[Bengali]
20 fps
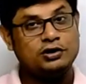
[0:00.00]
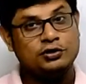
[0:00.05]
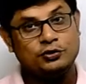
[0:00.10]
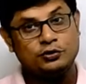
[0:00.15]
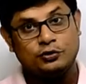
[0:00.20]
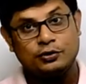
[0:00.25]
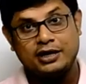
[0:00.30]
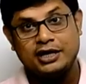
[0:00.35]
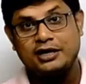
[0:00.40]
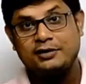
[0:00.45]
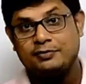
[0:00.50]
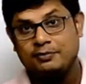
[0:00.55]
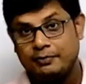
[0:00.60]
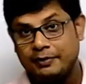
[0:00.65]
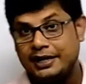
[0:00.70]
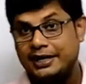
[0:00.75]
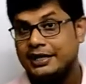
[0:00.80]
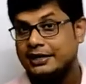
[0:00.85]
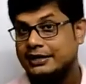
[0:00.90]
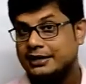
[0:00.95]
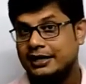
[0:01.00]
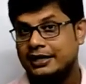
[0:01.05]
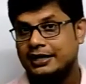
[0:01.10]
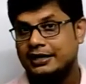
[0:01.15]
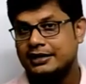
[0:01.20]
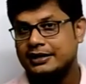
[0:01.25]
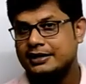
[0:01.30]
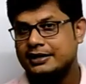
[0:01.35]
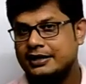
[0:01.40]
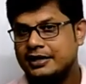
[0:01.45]
হয়তো ওটাই মেনে
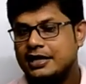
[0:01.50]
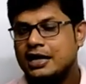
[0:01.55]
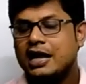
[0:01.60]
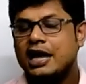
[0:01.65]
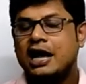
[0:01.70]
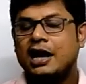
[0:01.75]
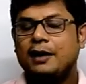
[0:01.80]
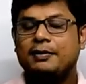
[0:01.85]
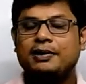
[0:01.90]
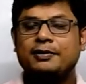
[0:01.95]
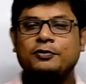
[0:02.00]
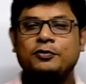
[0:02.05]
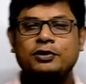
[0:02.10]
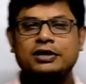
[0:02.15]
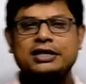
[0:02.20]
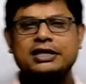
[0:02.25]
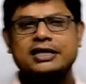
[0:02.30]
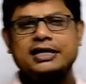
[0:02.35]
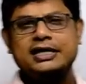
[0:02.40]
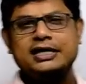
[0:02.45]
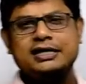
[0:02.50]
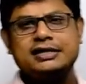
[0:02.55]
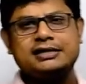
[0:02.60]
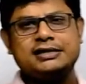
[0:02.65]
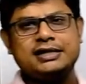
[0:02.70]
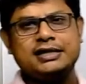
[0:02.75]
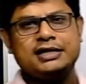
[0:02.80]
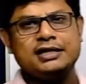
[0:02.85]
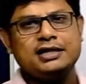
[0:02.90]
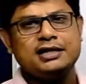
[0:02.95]
থাকি আমরা বলি কি
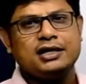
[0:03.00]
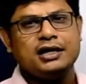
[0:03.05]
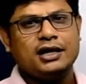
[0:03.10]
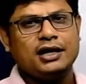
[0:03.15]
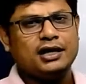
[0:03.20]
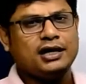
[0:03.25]
যে